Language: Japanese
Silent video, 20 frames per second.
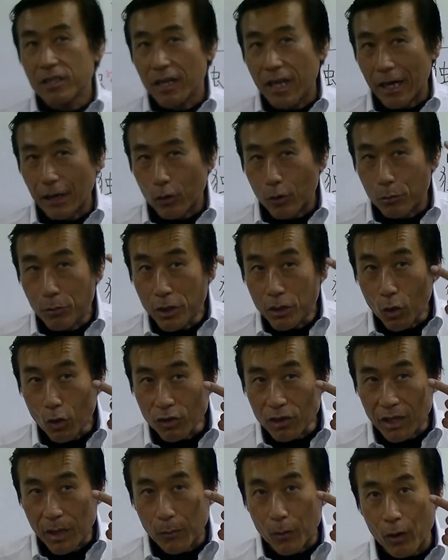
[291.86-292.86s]
あの見
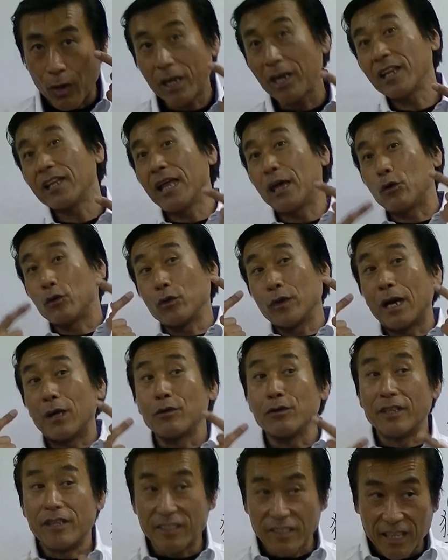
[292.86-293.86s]
とっても分からないことがある
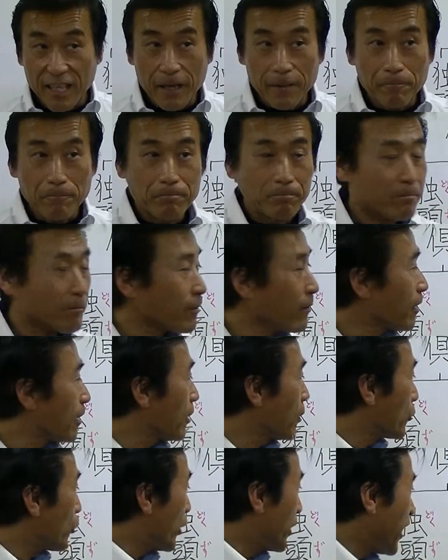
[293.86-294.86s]
んですね。
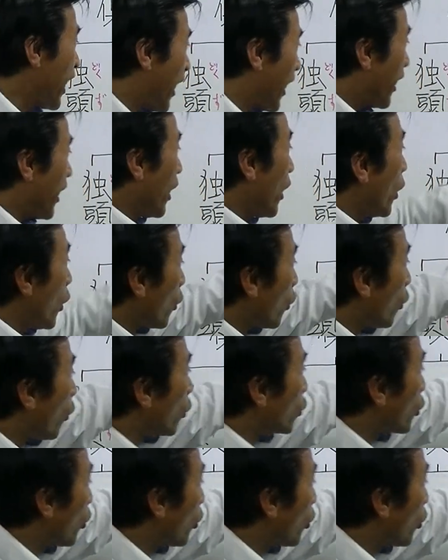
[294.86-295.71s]
それで五